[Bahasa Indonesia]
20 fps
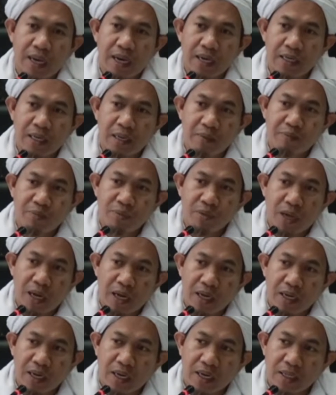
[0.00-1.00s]
ada pun
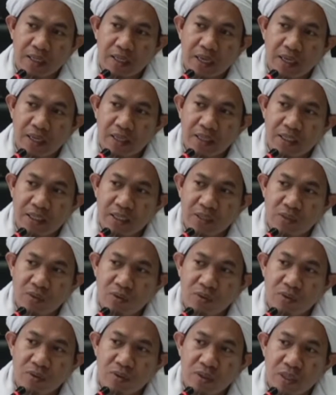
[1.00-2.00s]
anak yang di
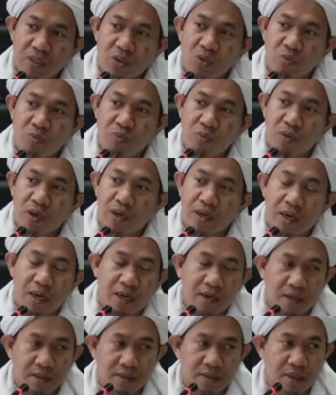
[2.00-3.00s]
situ itu bukan
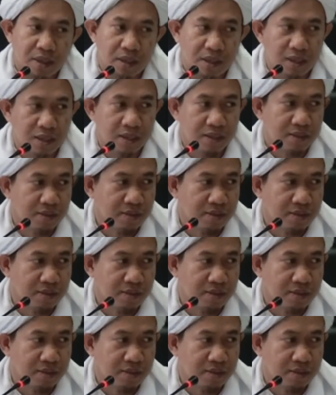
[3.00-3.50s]
anak saya